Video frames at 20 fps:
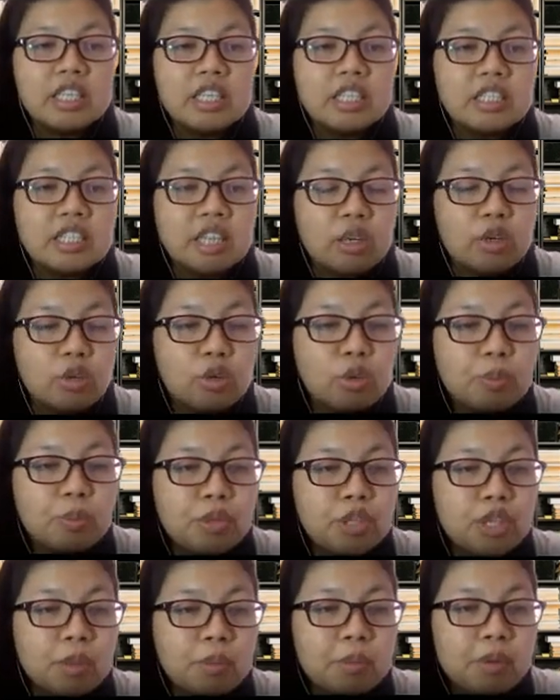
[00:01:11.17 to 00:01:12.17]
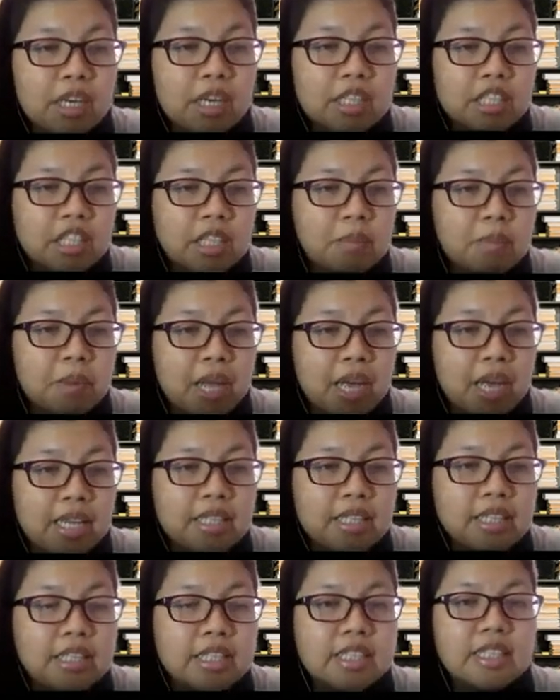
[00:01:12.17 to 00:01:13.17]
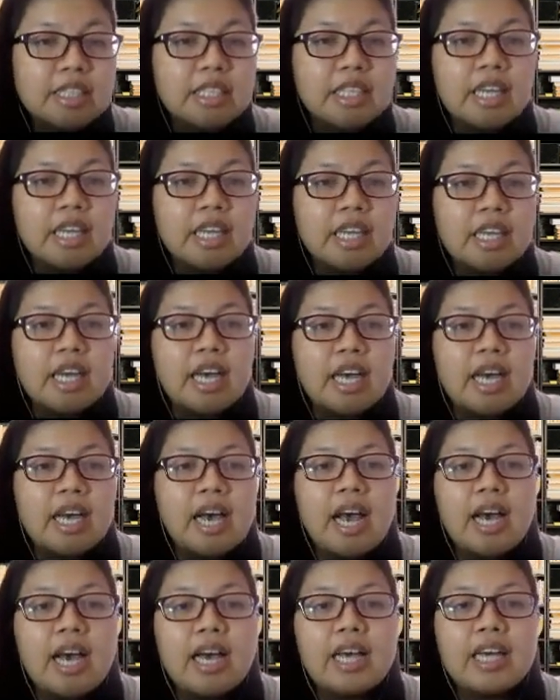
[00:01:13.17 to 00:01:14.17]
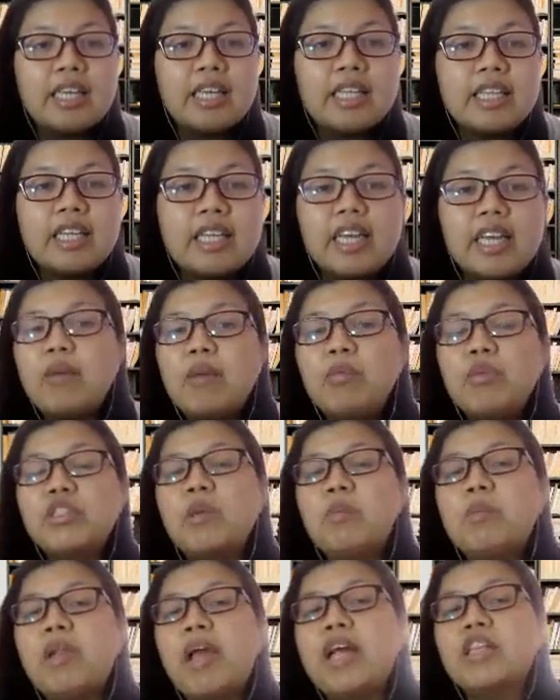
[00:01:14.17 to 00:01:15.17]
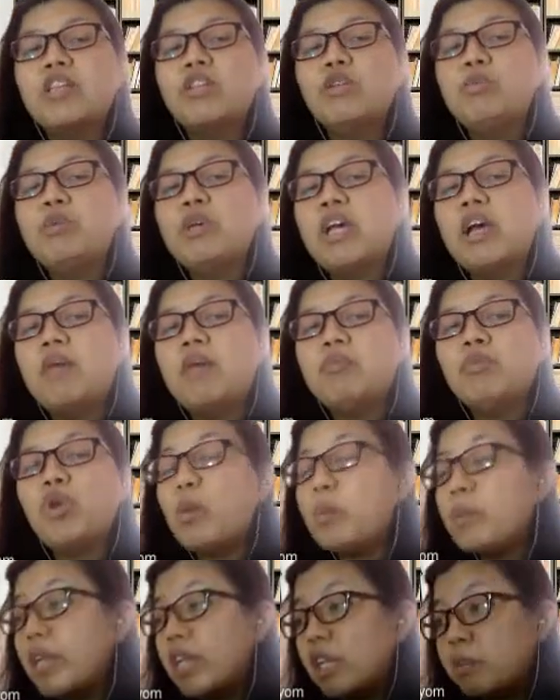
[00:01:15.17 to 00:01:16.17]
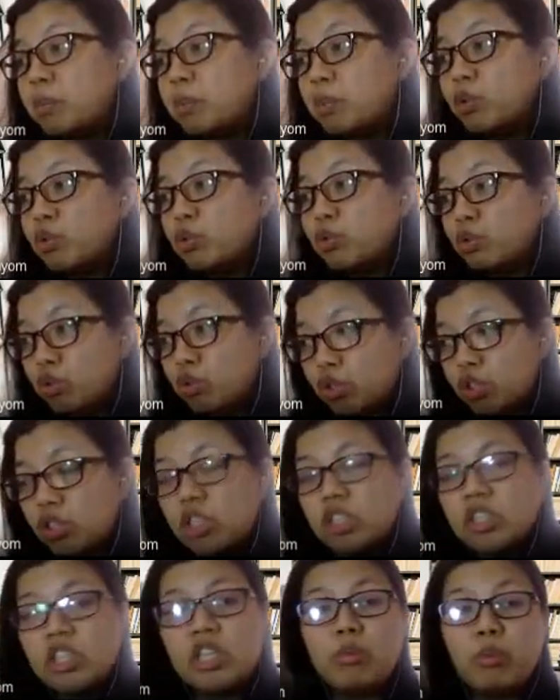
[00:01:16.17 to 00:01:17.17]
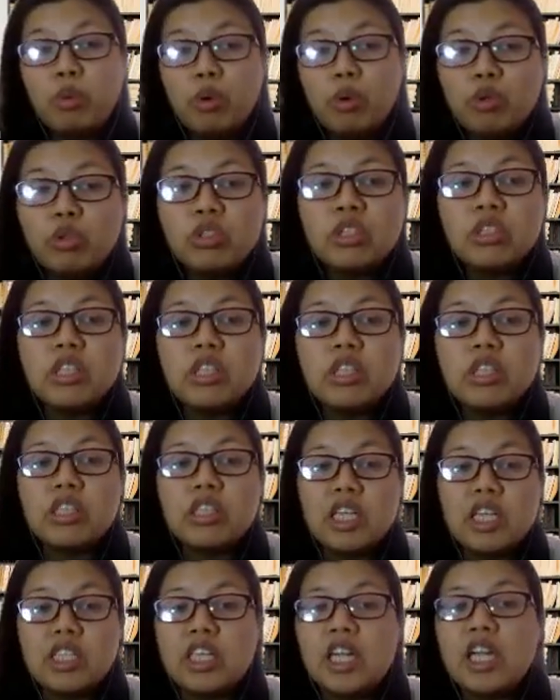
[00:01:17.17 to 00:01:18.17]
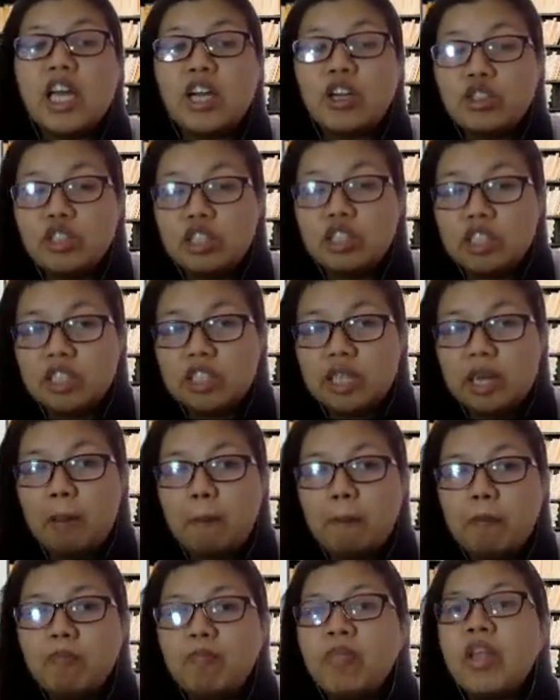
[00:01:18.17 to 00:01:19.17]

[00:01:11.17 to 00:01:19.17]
sa grupo ng mga seed plants ay nag-enable sa plant to become dominant producers in most terrestrial ecosystem.